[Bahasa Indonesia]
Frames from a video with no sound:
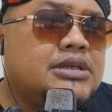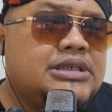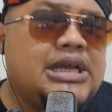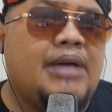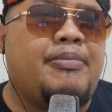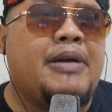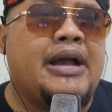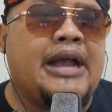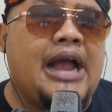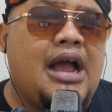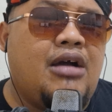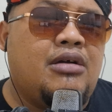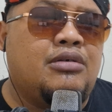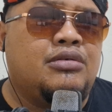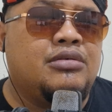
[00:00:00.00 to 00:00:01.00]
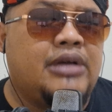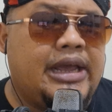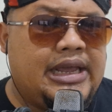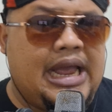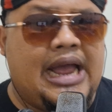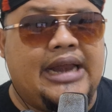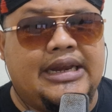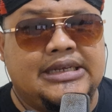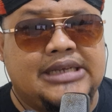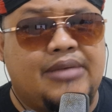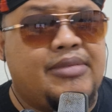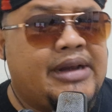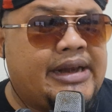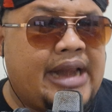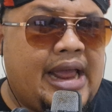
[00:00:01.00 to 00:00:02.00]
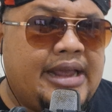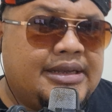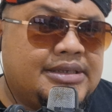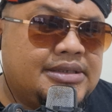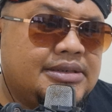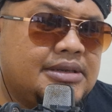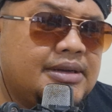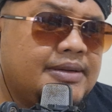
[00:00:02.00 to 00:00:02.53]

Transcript: Siapa kau? Eh Anis Amin Rais.